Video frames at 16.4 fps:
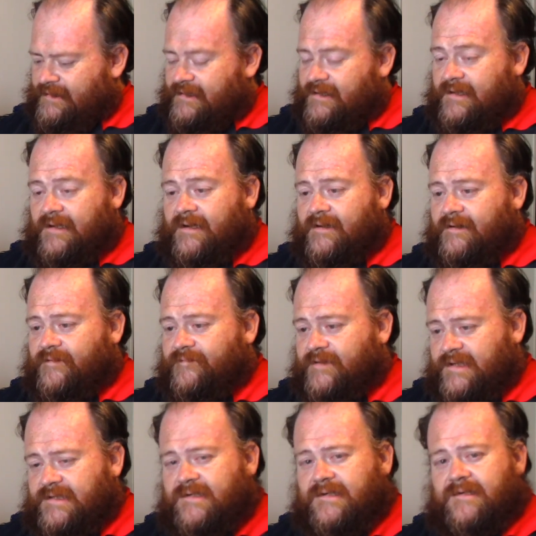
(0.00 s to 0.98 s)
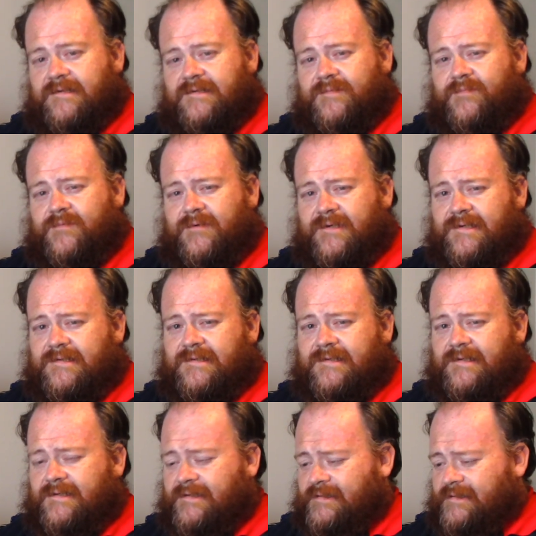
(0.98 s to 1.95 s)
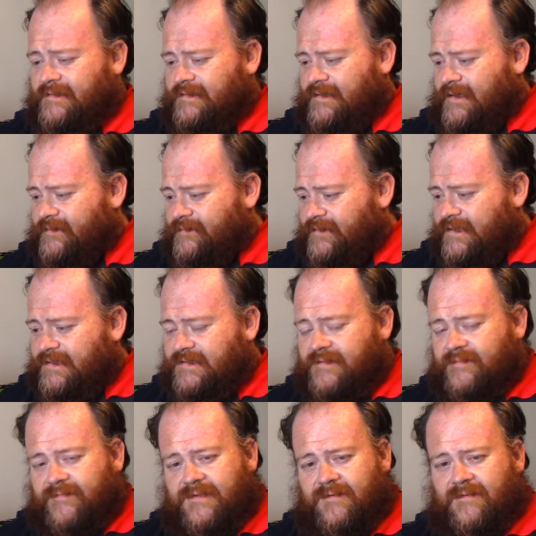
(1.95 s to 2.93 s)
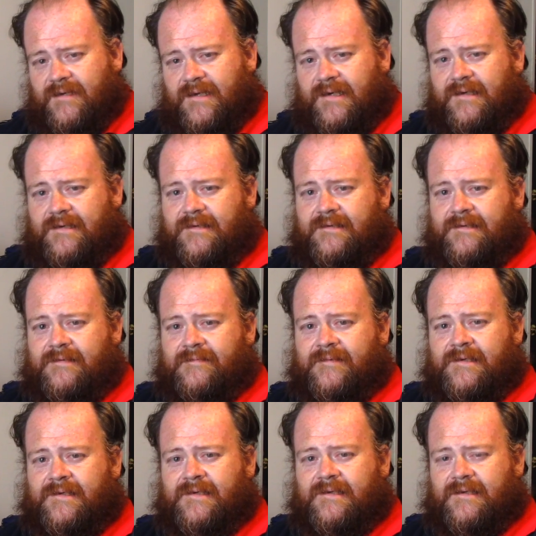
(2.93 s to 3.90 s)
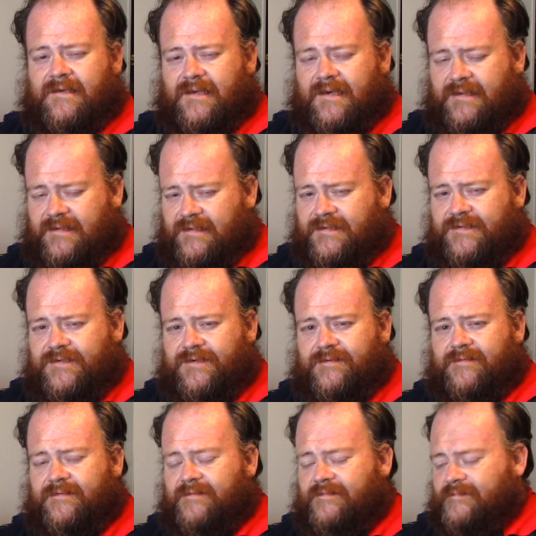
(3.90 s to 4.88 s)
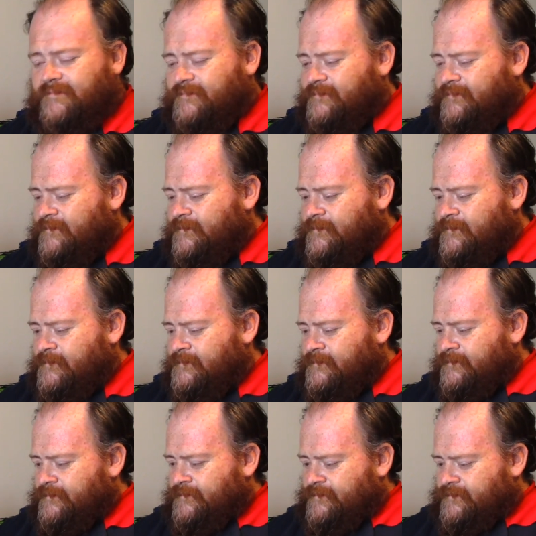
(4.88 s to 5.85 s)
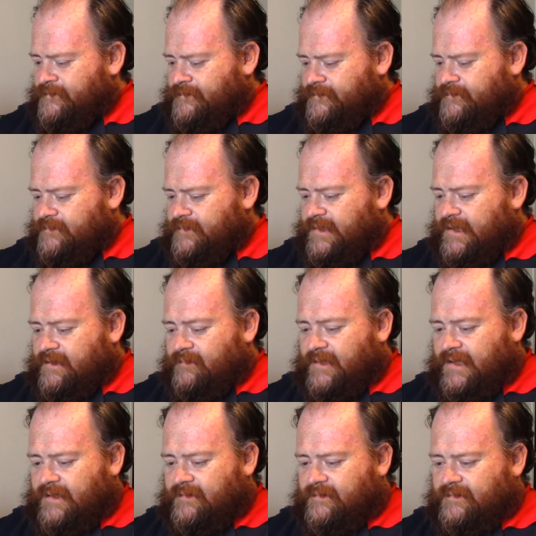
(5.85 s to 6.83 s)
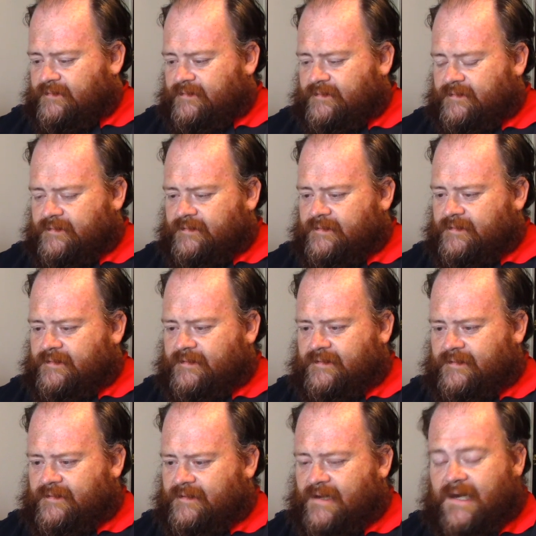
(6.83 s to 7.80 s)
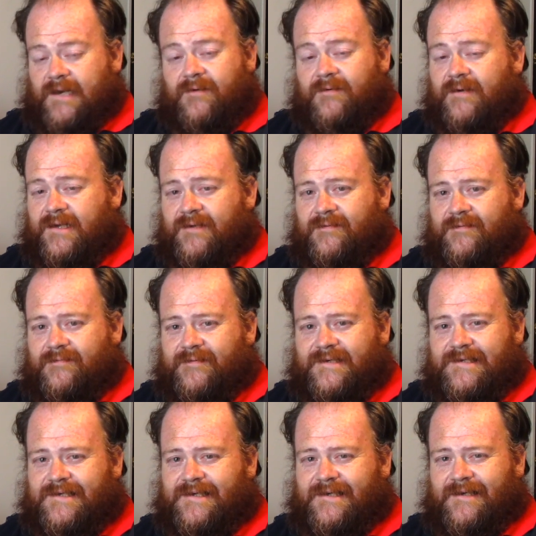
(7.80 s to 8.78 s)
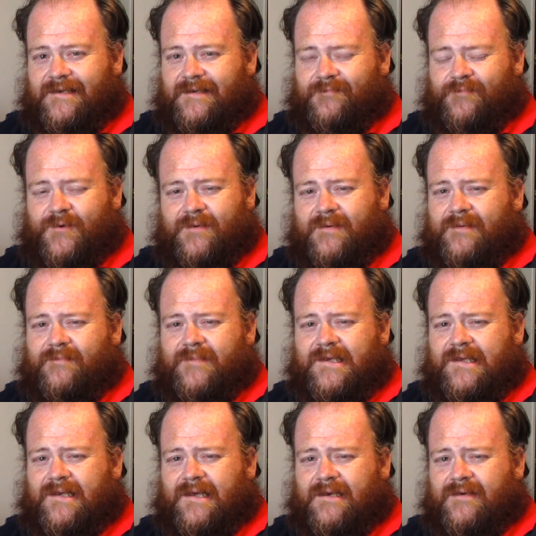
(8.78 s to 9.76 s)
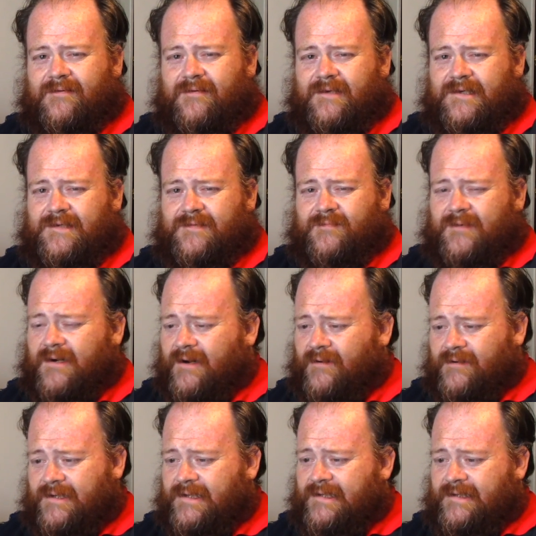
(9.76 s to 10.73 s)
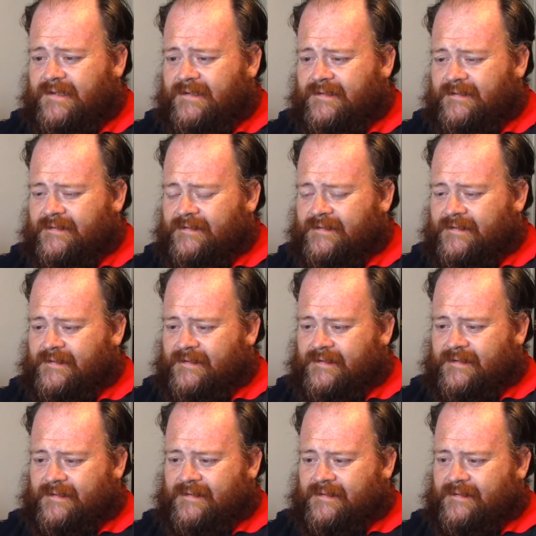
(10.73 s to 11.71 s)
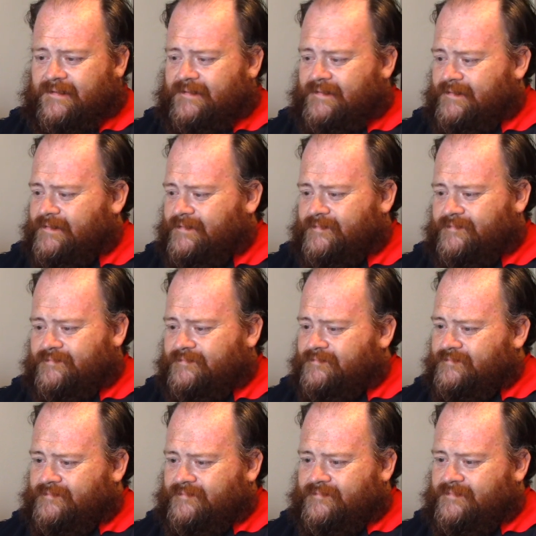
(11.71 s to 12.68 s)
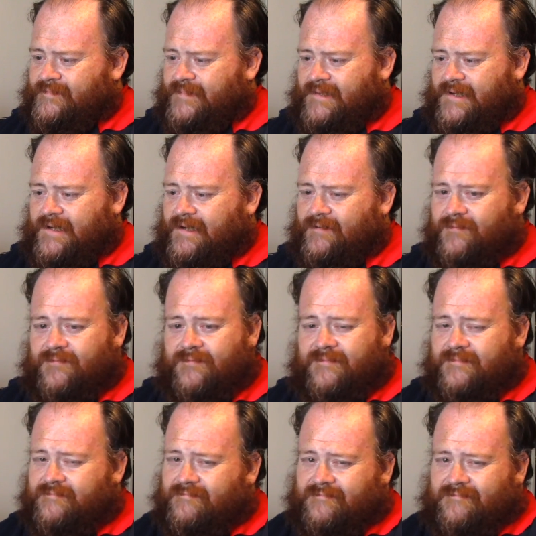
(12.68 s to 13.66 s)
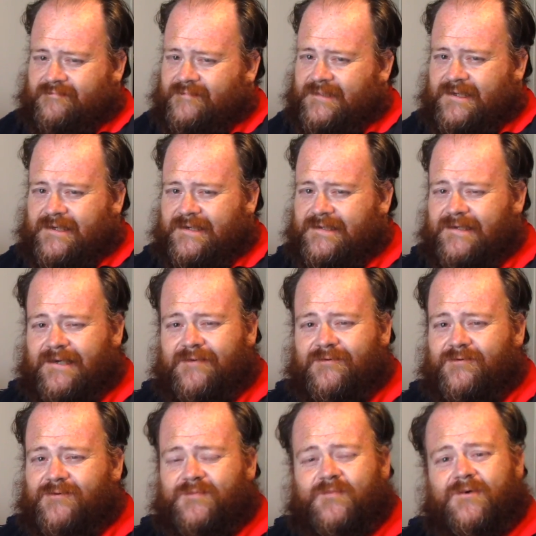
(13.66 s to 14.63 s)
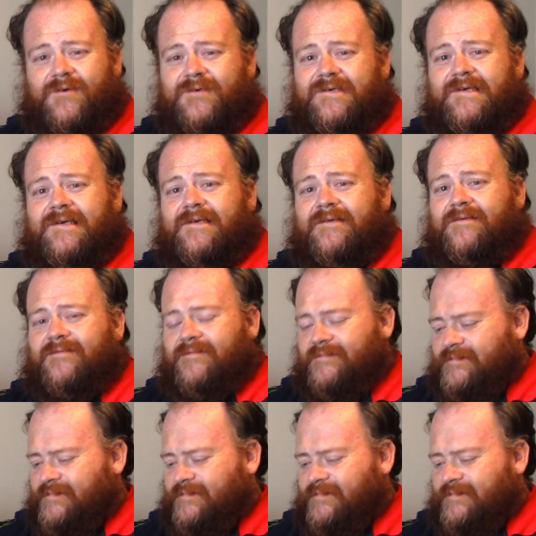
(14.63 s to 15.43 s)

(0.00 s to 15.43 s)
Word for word: que a fecha después de haber recibido la, atención, mi hermano ha logrado vencer el problema del alcoholismo ahorita eh, a un 300%